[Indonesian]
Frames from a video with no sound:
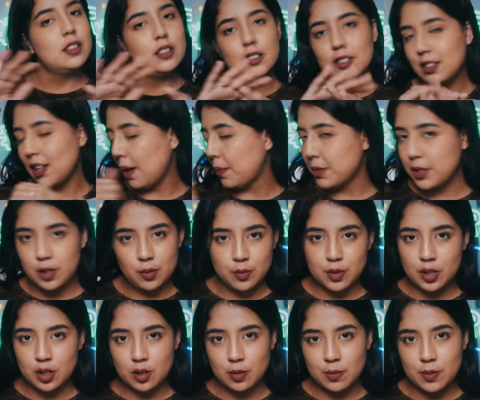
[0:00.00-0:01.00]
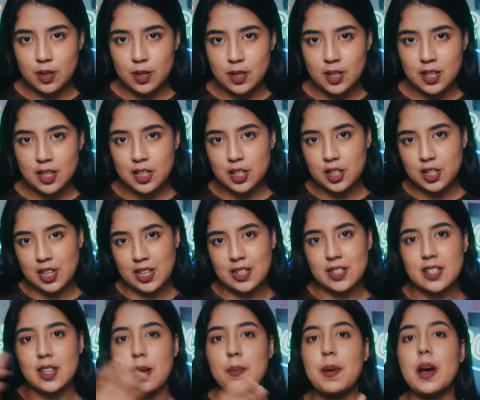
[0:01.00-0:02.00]
stop senyum-senyum, cause
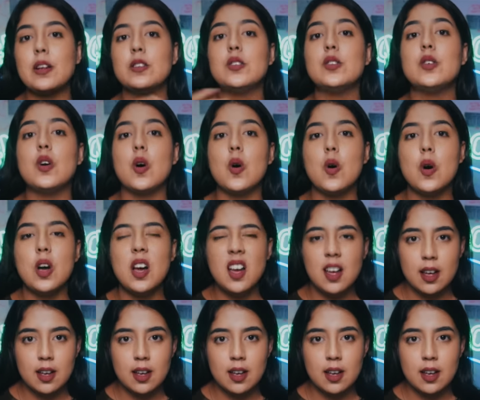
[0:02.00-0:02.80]
shit's about to go